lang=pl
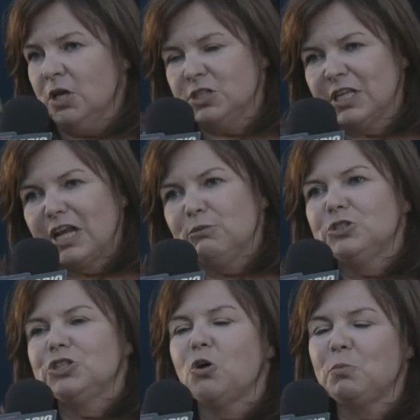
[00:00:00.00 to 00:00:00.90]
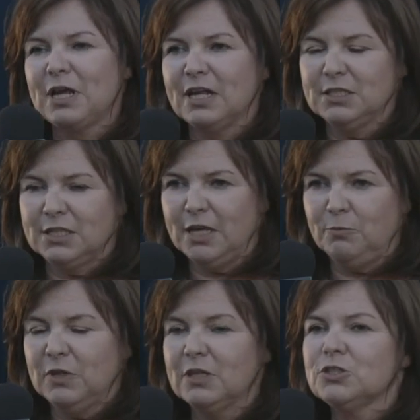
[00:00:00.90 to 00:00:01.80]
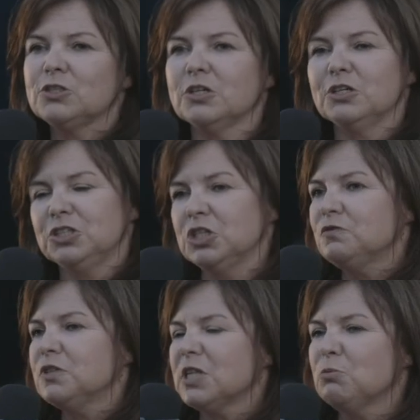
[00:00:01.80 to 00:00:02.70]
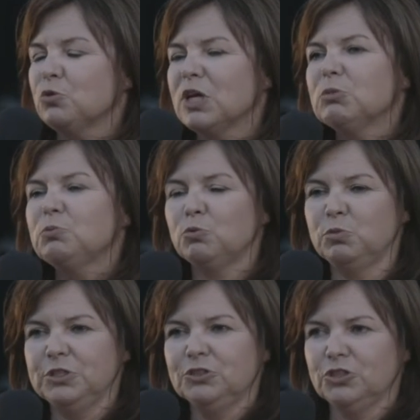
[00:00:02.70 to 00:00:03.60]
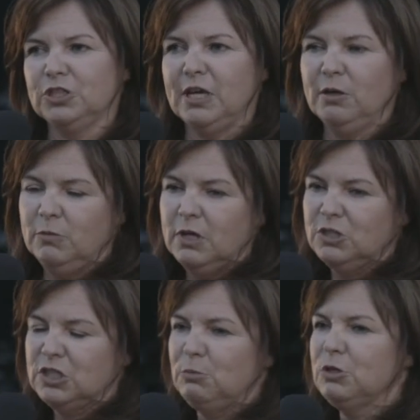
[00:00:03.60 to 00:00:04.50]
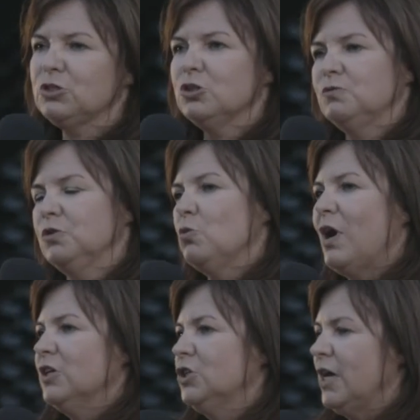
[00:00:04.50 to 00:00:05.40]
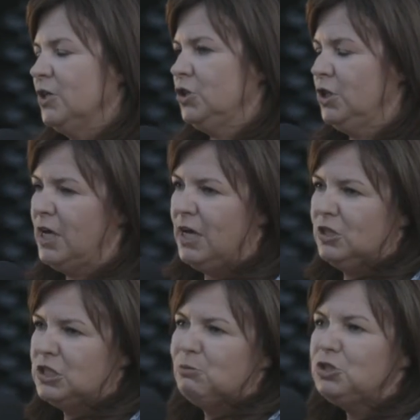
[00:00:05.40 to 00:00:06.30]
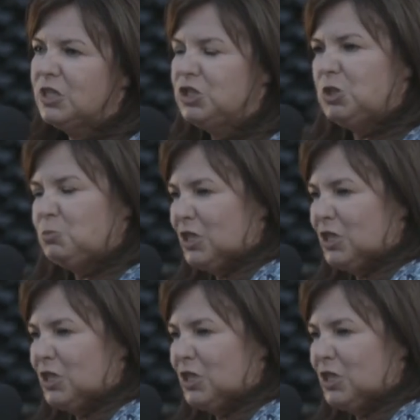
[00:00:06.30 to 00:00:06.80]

staramy się o pracę, gdzieś występujemy publicznie, chcemy coś wygłaszać, chcemy się gdzieś